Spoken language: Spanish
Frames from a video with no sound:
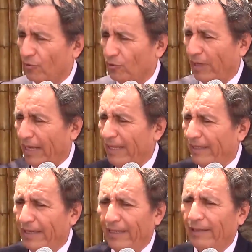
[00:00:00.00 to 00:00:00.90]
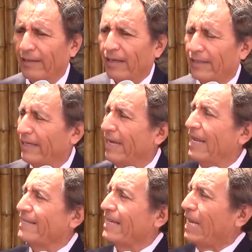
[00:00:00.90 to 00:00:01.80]
Los alcaldes quieren tener
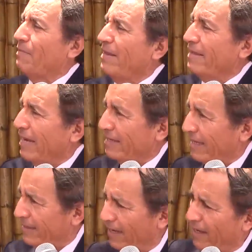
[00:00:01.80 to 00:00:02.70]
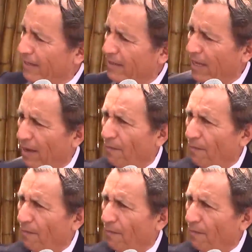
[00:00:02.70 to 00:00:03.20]
las herramientas necesarias